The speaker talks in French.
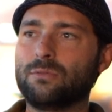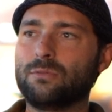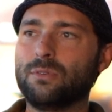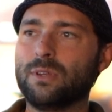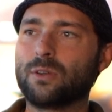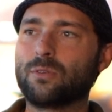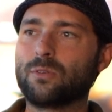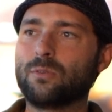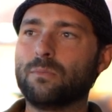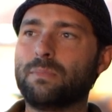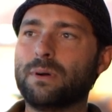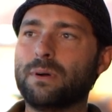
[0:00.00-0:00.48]

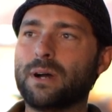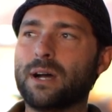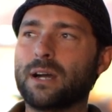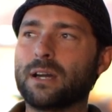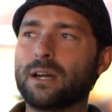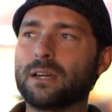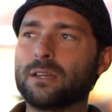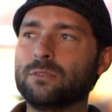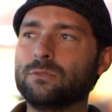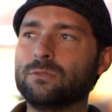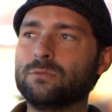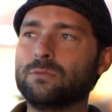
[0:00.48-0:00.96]
les
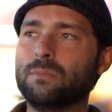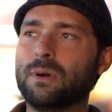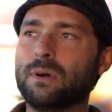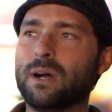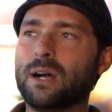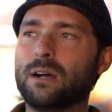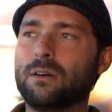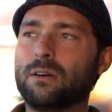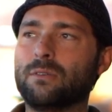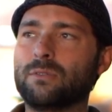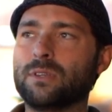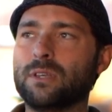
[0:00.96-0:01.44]
compares, et nous,
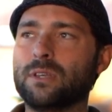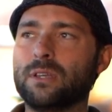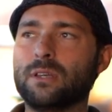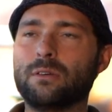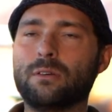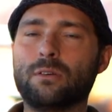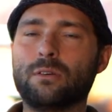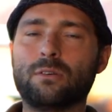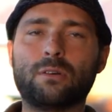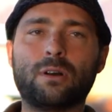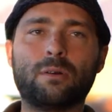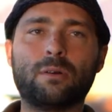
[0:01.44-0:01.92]
bah, on est
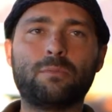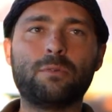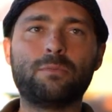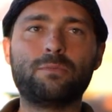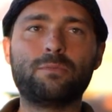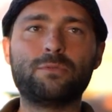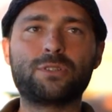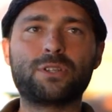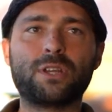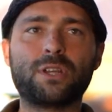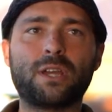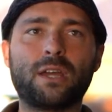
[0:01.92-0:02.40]
euh, un peu
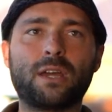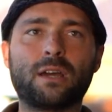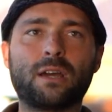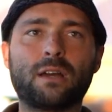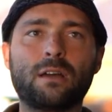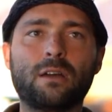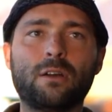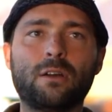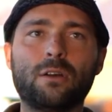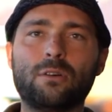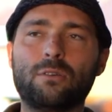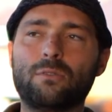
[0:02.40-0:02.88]
plus cher,
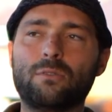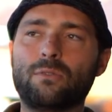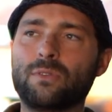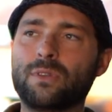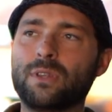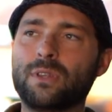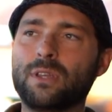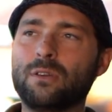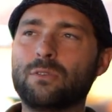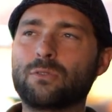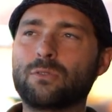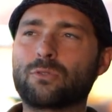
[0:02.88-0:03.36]

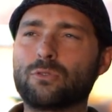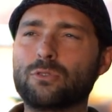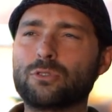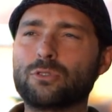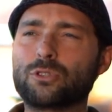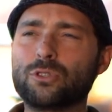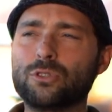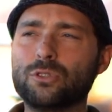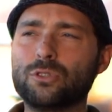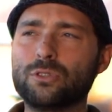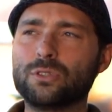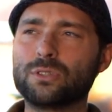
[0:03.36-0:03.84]
on est autre
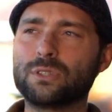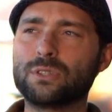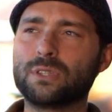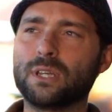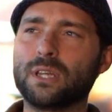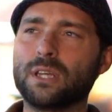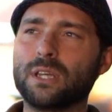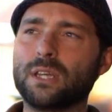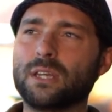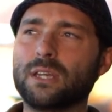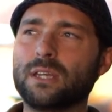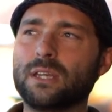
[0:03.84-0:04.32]
chose,
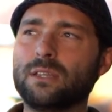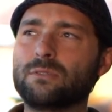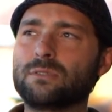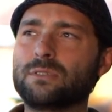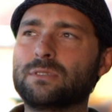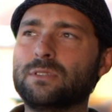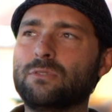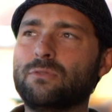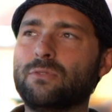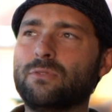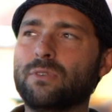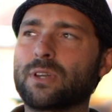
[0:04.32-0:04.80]
et donc
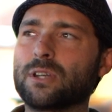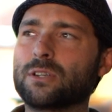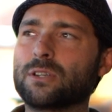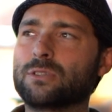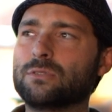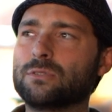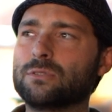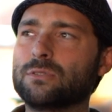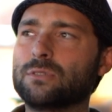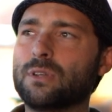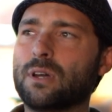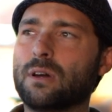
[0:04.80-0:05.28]
si tu veux quelque
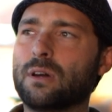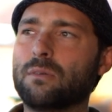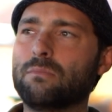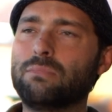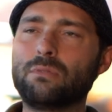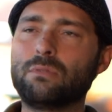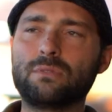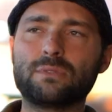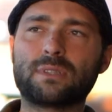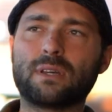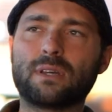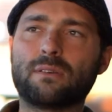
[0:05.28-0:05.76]
chose d'un
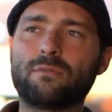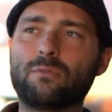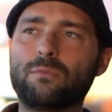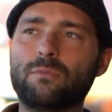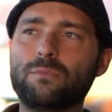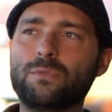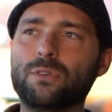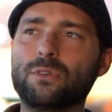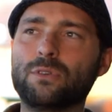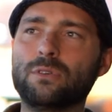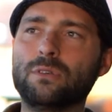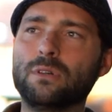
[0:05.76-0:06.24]
bon savon
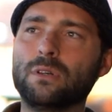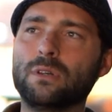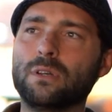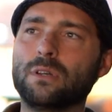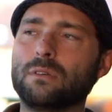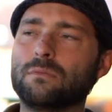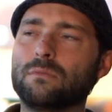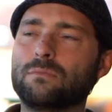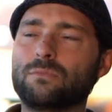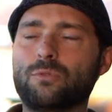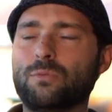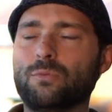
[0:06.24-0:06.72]
bio,
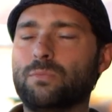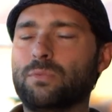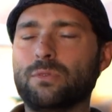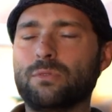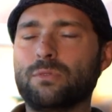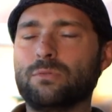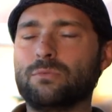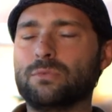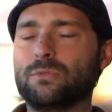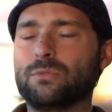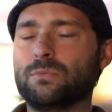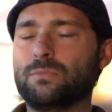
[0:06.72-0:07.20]
tu peux
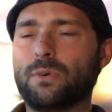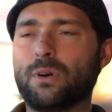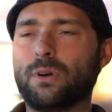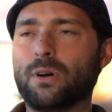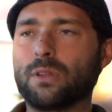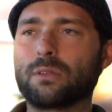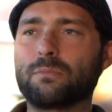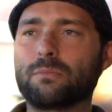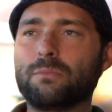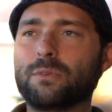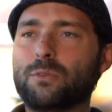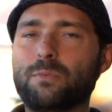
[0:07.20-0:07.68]
nous
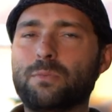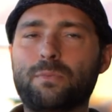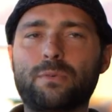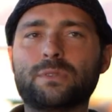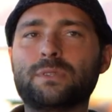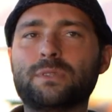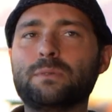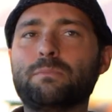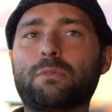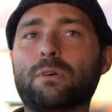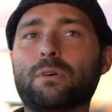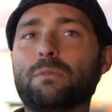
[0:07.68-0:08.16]
prendre, mais tu peux
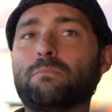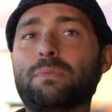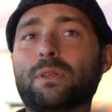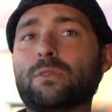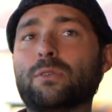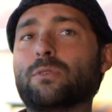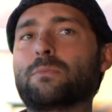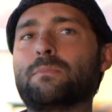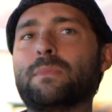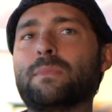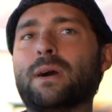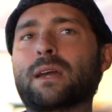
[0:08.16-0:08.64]
aussi prendre plein
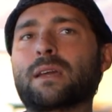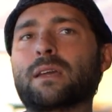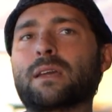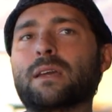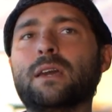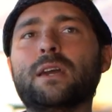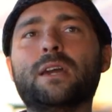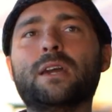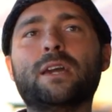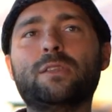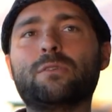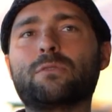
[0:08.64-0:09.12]
d'autres marques,
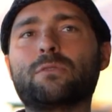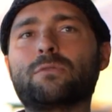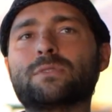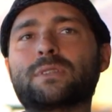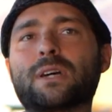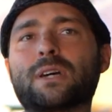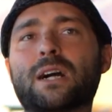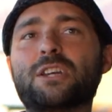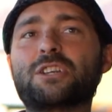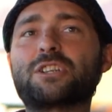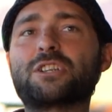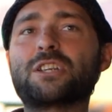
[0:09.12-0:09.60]
donc on
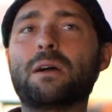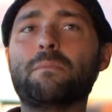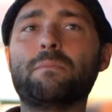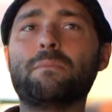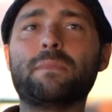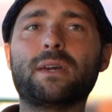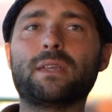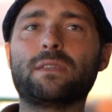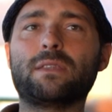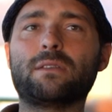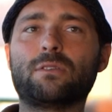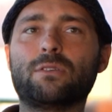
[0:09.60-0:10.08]
sera
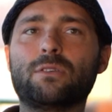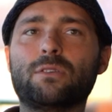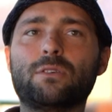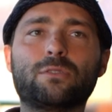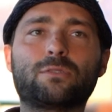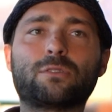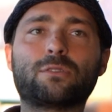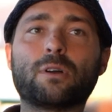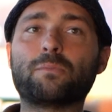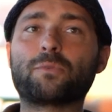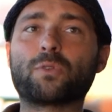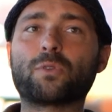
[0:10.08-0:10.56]
jamais dans le
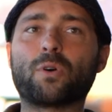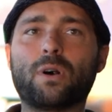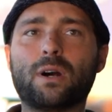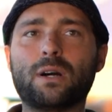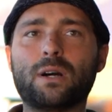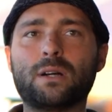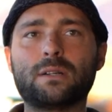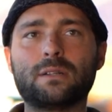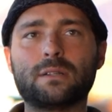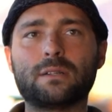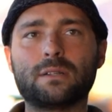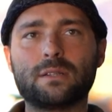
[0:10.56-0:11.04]
top
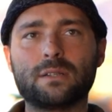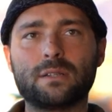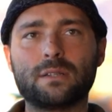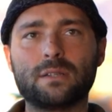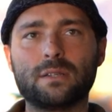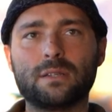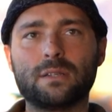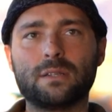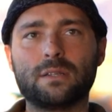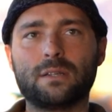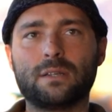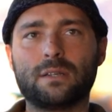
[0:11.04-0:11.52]
3
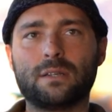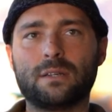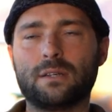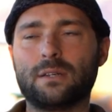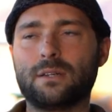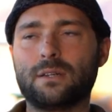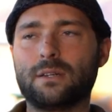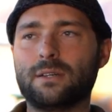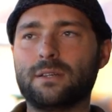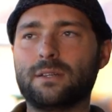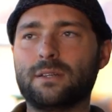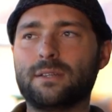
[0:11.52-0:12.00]

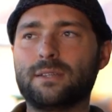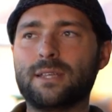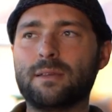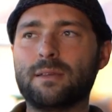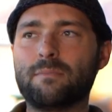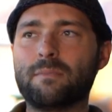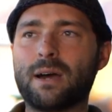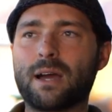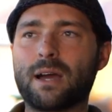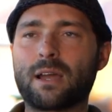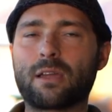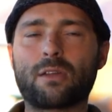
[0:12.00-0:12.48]
euh, des
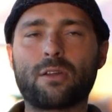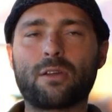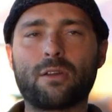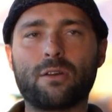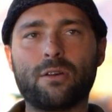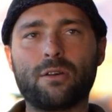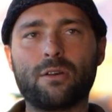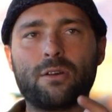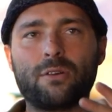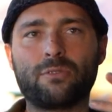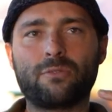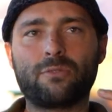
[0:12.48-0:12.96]
marques,
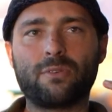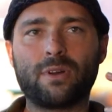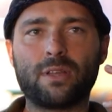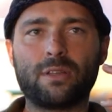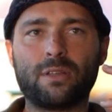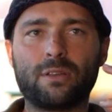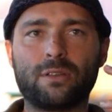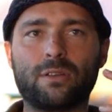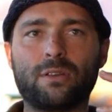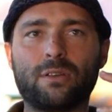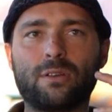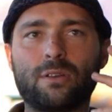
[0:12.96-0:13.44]
euh, tu
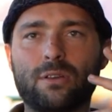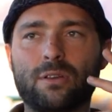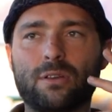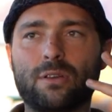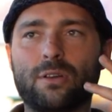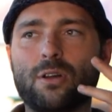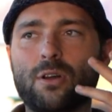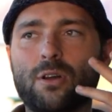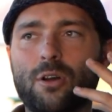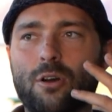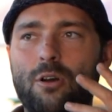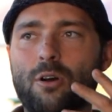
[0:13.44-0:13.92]
vois,
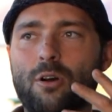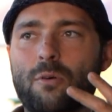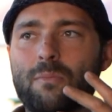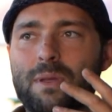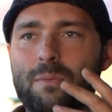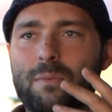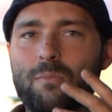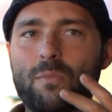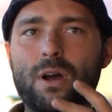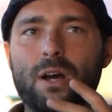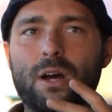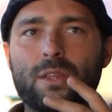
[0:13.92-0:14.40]
en
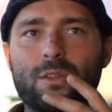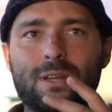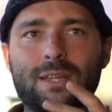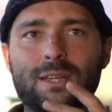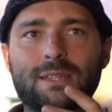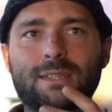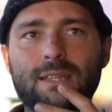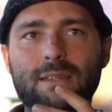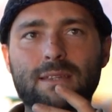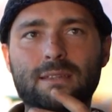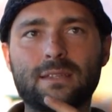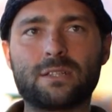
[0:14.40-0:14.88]
mémoire, dans la
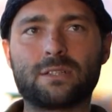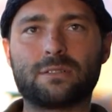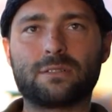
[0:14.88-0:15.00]
tête des